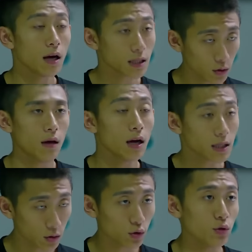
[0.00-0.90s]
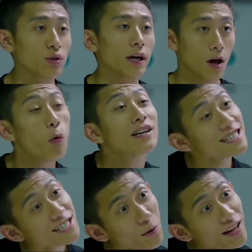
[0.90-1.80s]
và những tội ác trong quá khứ của
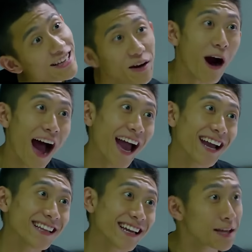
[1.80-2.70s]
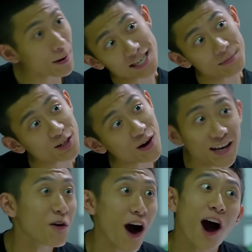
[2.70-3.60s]
họ sẽ được xóa bỏ. Tuy
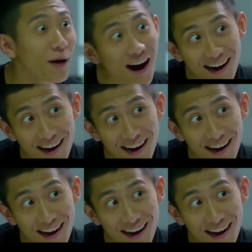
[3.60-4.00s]
nhiên, khóa